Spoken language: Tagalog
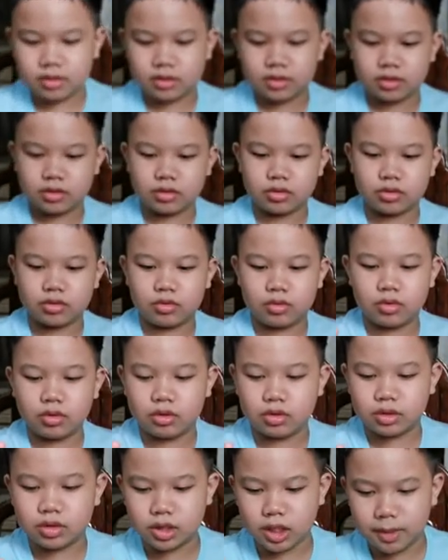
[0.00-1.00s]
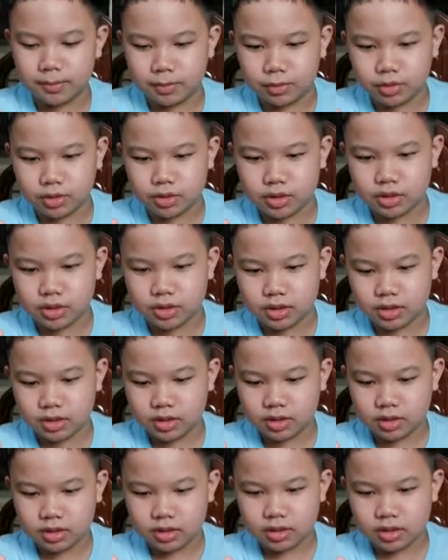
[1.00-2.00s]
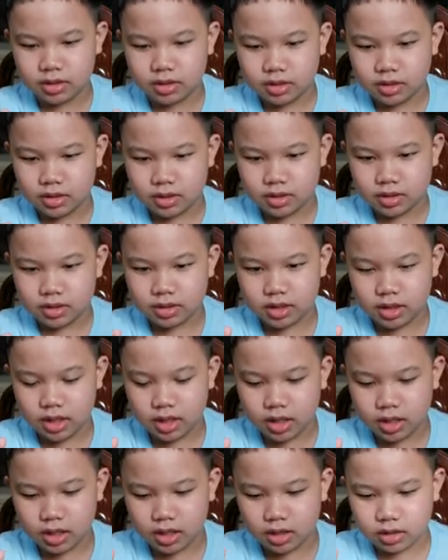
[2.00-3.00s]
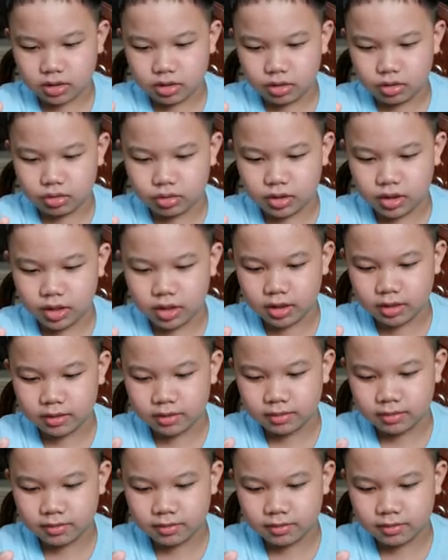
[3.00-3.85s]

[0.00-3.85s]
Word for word: So, yun. Tapos, sa clothing.